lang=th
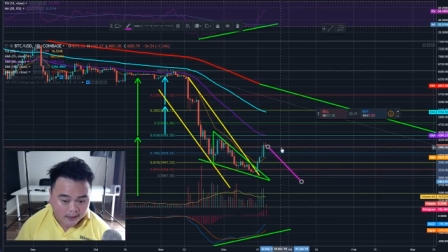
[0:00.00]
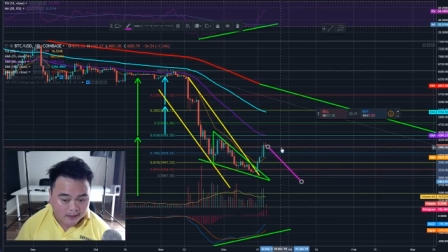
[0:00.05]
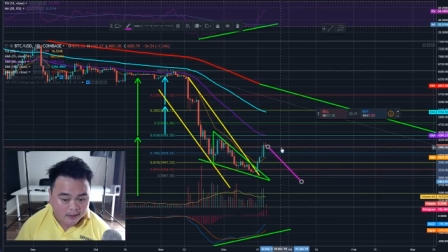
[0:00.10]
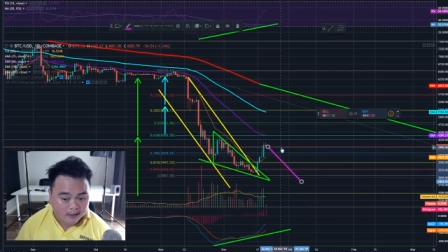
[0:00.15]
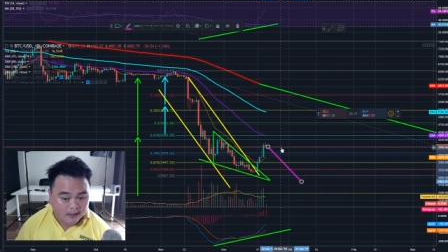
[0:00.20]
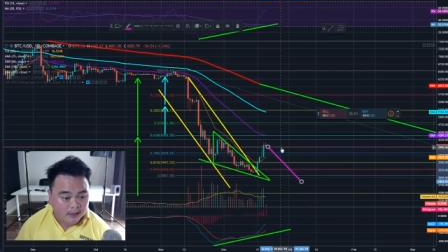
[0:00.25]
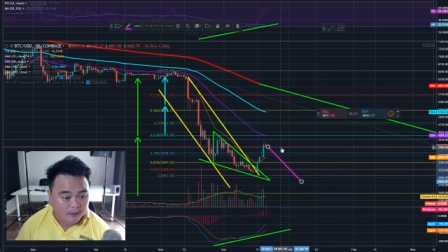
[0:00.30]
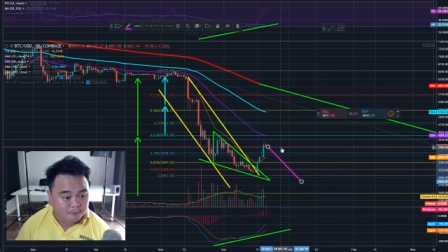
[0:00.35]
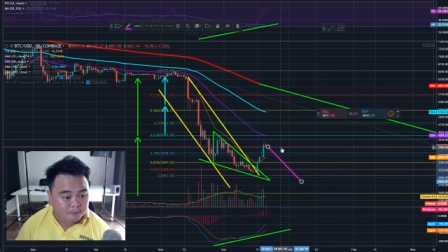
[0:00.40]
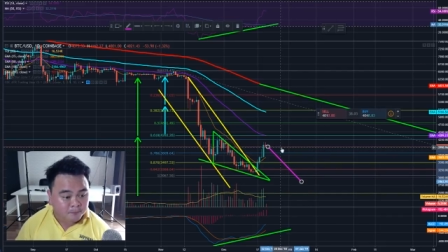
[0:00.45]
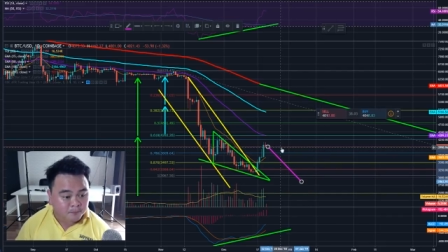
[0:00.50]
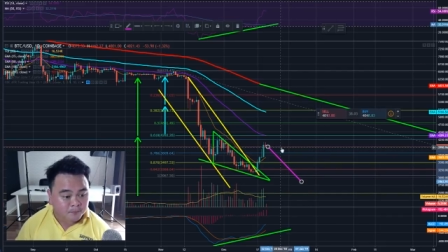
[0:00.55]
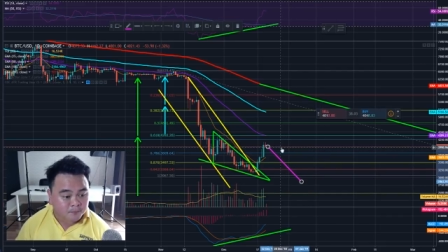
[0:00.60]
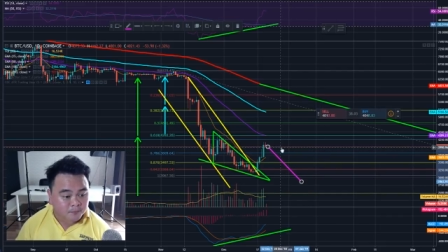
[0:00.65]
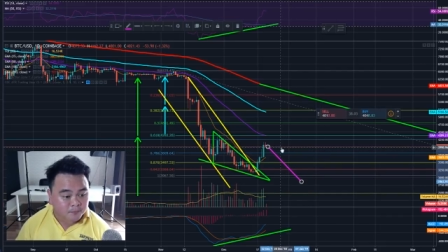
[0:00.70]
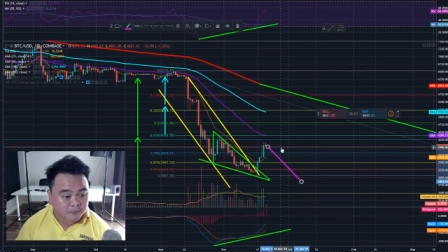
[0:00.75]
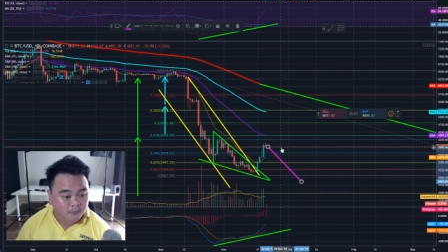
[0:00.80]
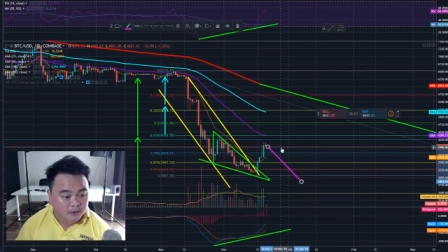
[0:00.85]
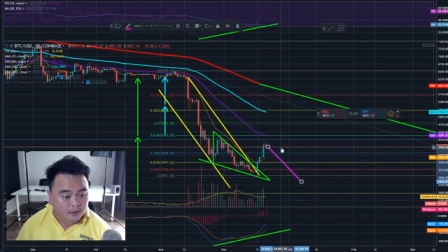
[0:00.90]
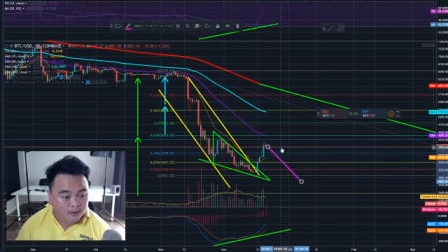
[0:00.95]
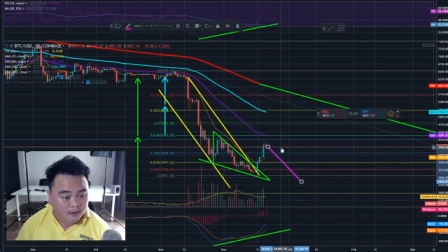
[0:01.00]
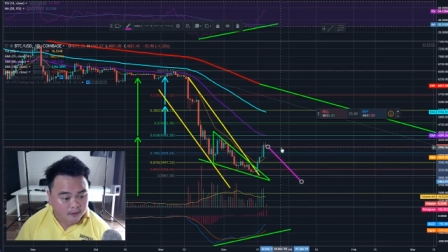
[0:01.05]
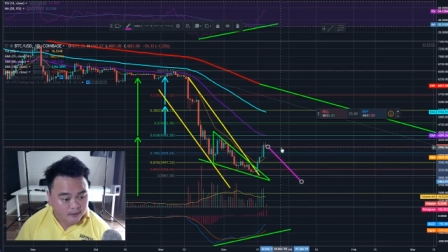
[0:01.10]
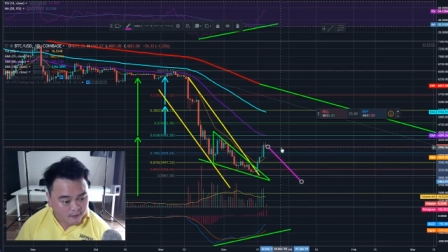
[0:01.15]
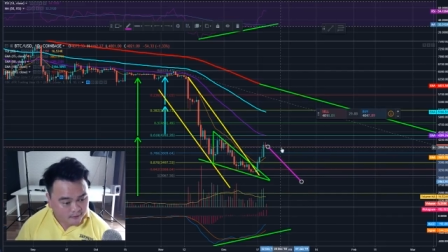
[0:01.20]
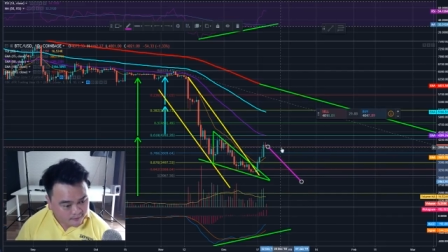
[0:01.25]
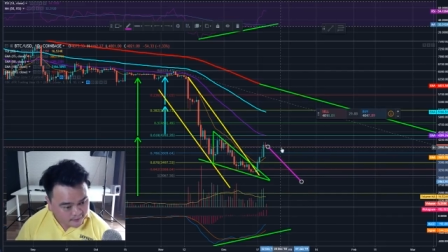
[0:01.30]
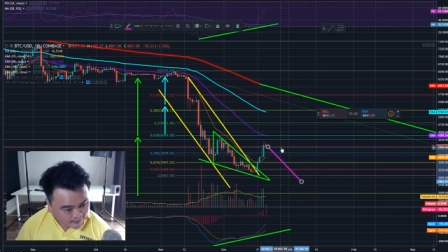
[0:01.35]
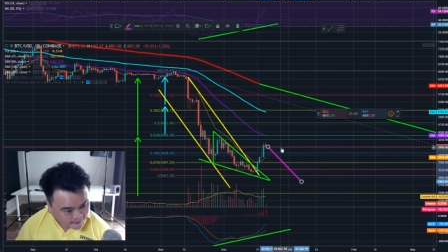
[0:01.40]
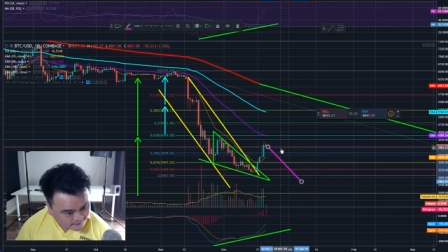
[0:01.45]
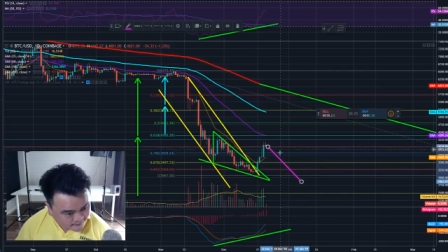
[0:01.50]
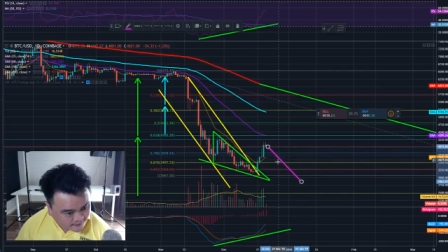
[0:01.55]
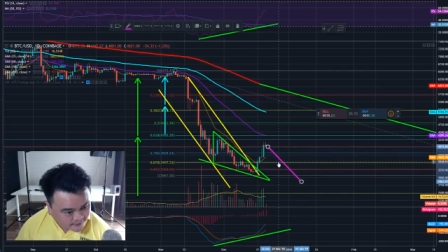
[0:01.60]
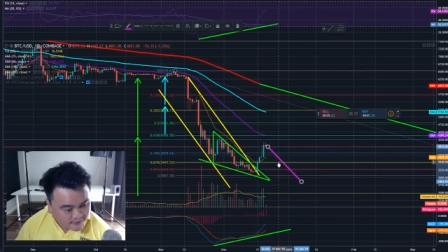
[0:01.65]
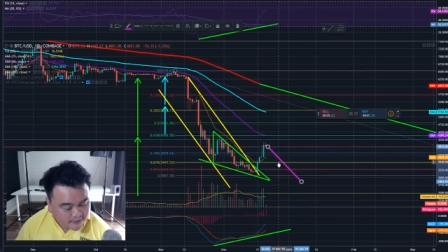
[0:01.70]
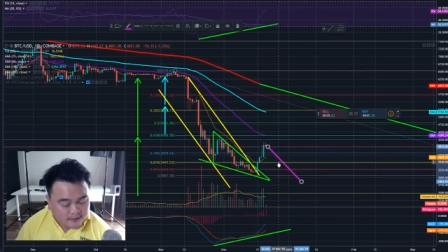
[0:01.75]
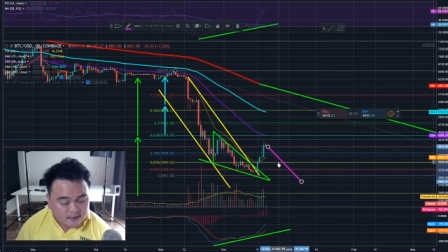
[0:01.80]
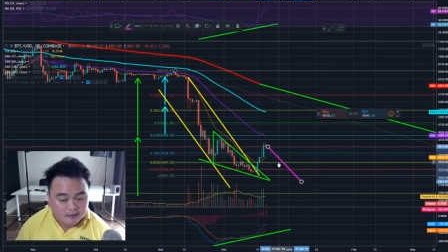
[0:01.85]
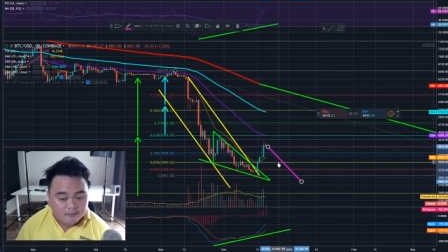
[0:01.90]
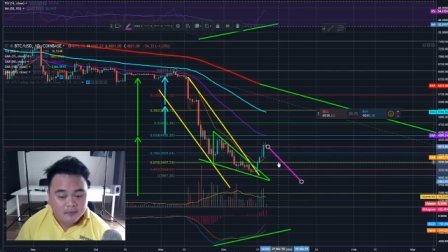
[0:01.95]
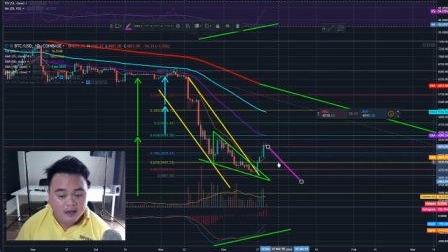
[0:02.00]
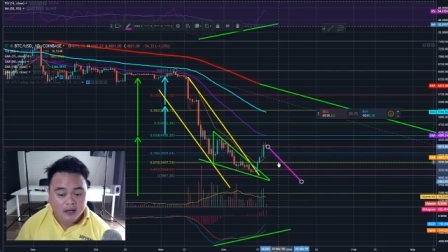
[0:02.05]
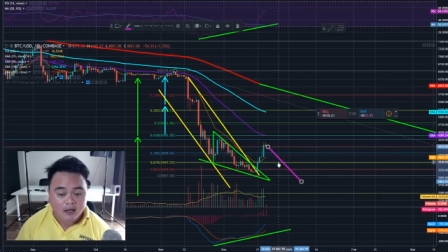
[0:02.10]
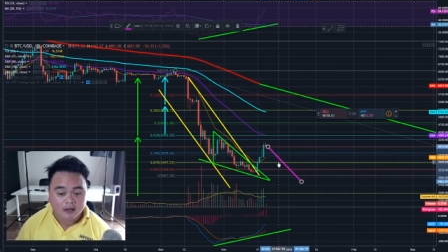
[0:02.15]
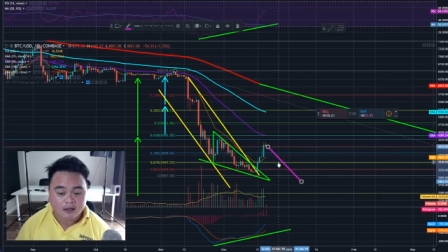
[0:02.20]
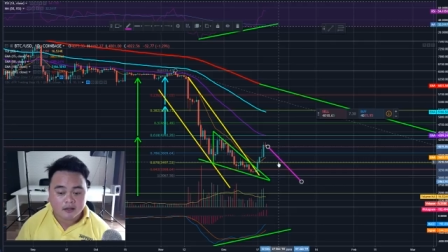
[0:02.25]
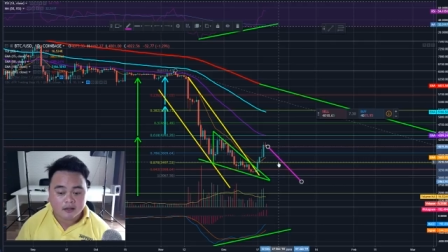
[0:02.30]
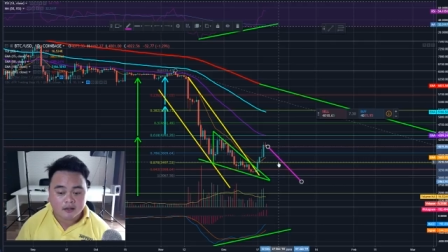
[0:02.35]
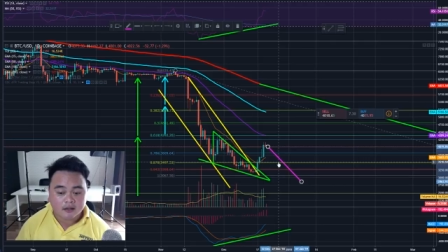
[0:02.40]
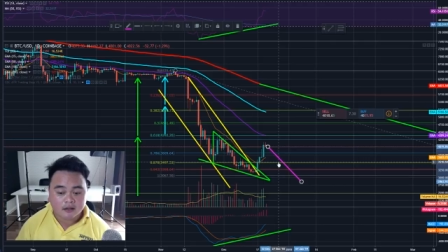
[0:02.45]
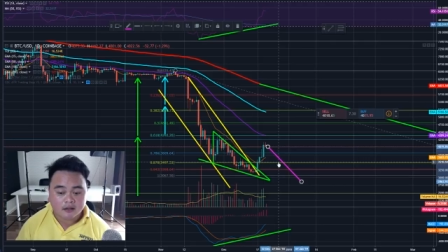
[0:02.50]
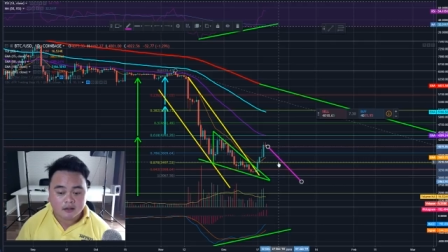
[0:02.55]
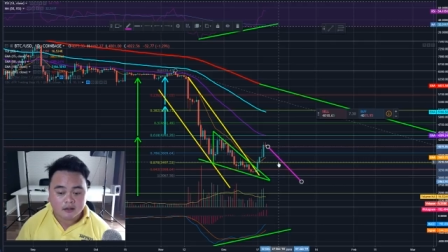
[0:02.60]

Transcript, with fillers: นะครับและเกิดการทิ้งขึ้นมาเนี่ย